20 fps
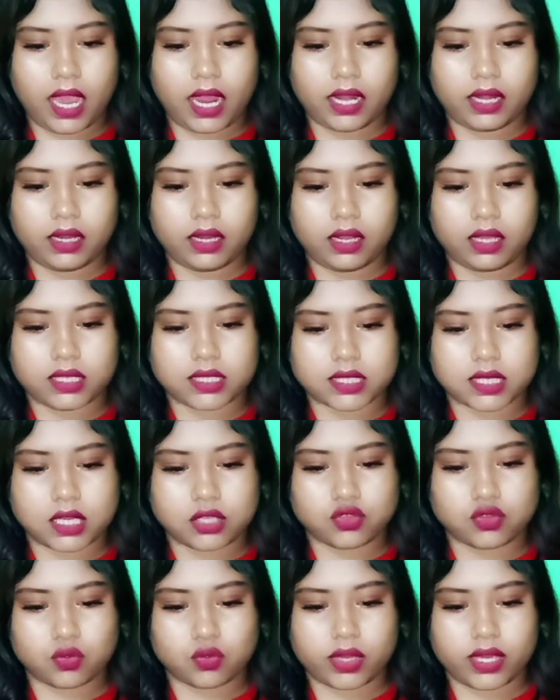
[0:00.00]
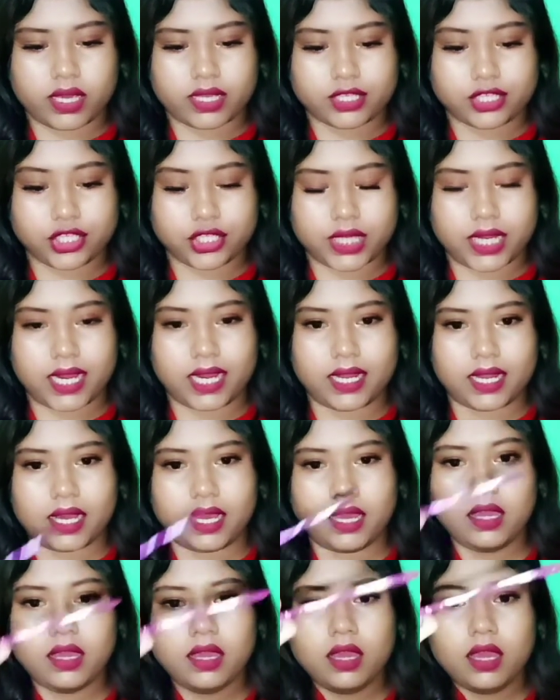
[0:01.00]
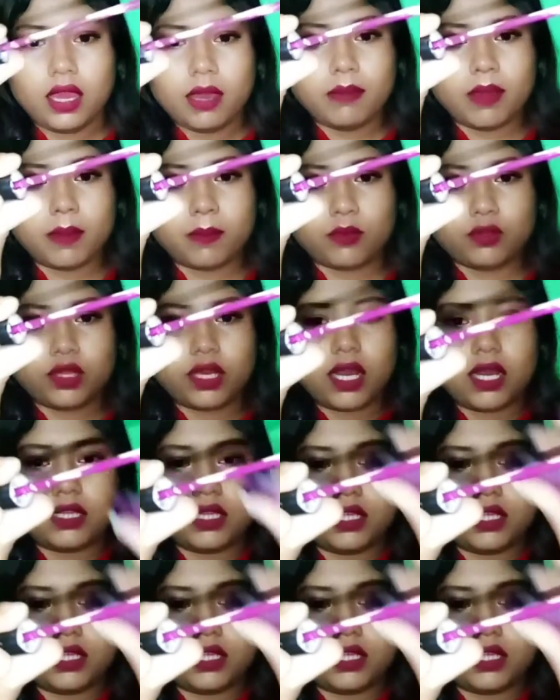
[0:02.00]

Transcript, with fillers: एंड इसका जो कि है शेड है मैं आपको दिखा